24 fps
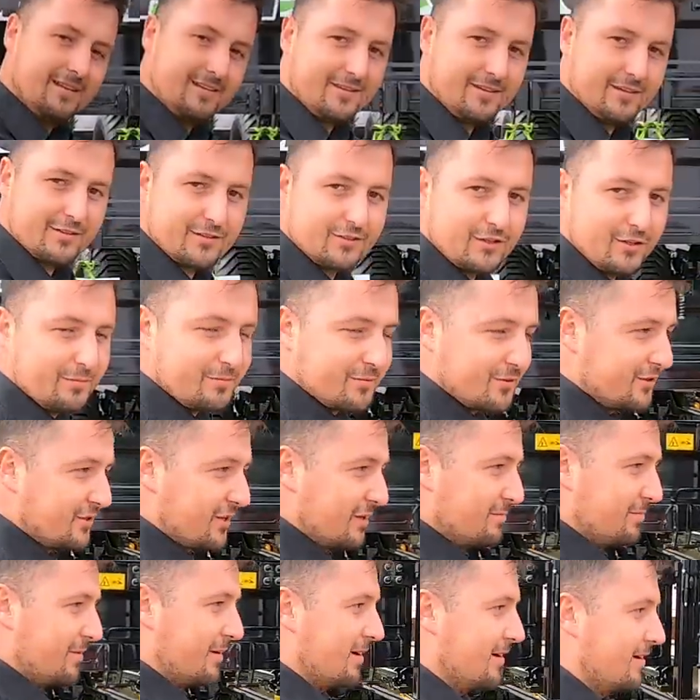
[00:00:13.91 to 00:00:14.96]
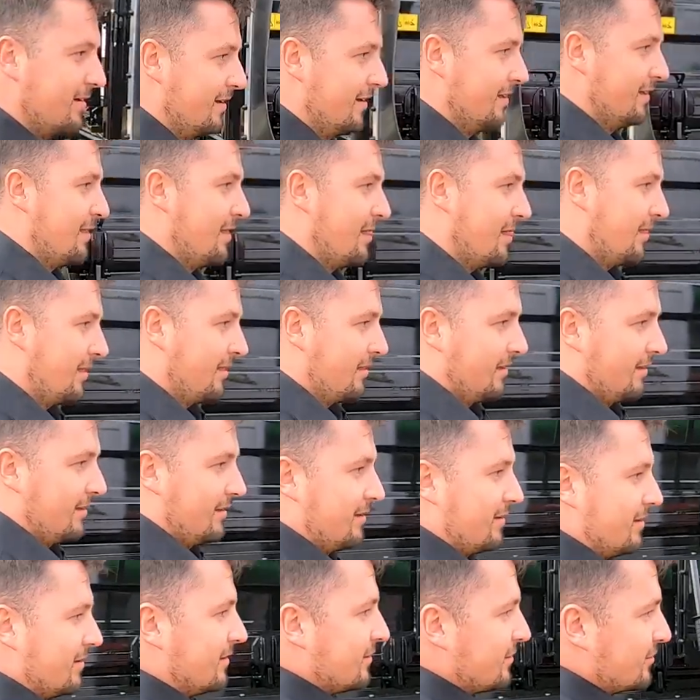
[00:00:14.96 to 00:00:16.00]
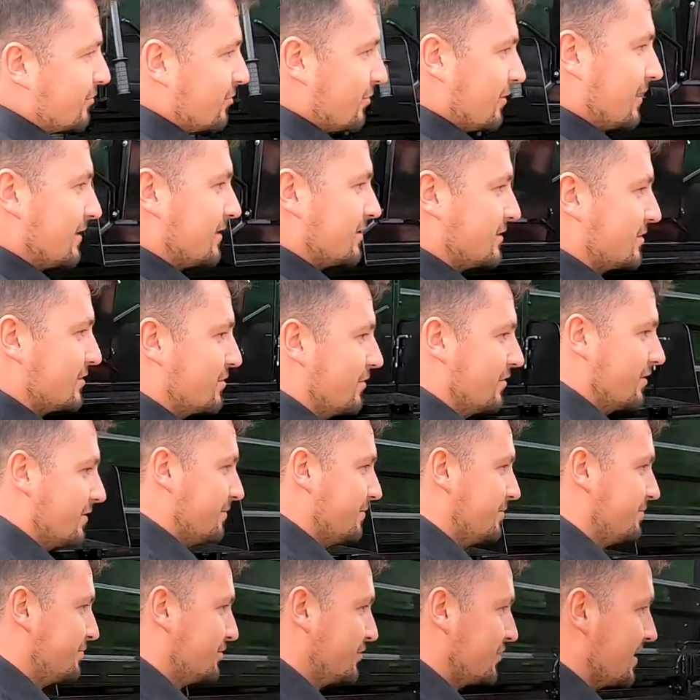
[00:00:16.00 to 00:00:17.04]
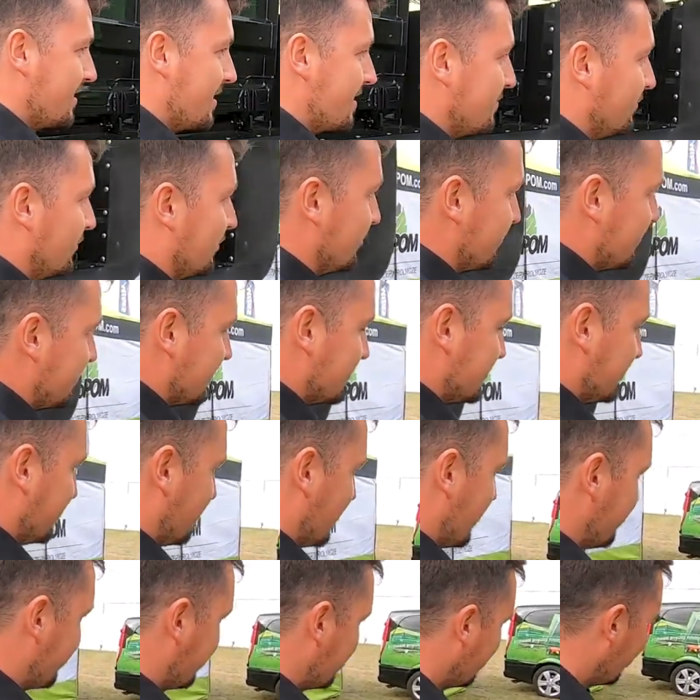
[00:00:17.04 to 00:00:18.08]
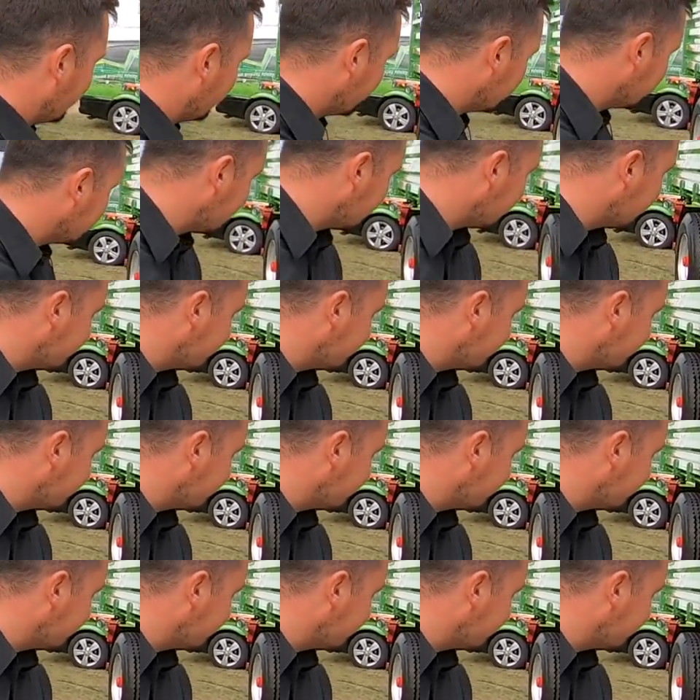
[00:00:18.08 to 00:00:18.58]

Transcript: Jest to przyczepa, która stoi przede mną. Jest ona w kolorze,